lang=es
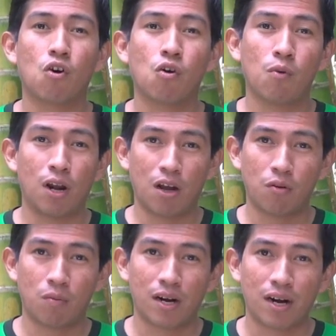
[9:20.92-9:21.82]
como la
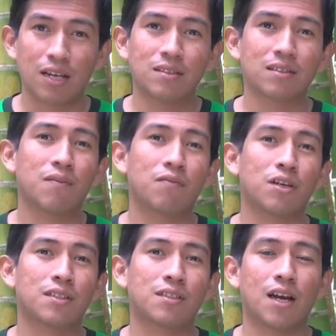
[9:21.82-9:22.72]
gobernanza
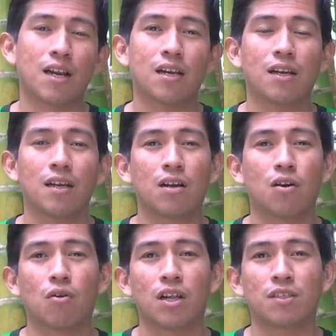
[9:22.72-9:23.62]
forestal
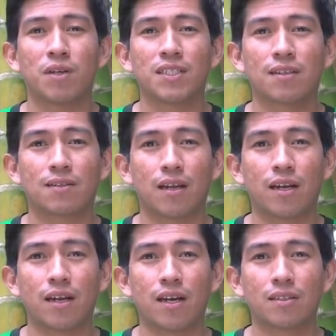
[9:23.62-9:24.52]
con las mesas
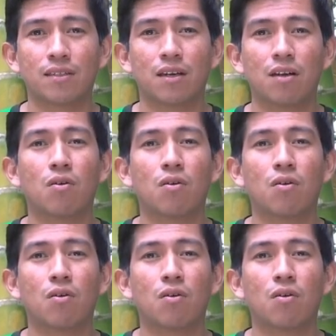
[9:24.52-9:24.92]
técnicas,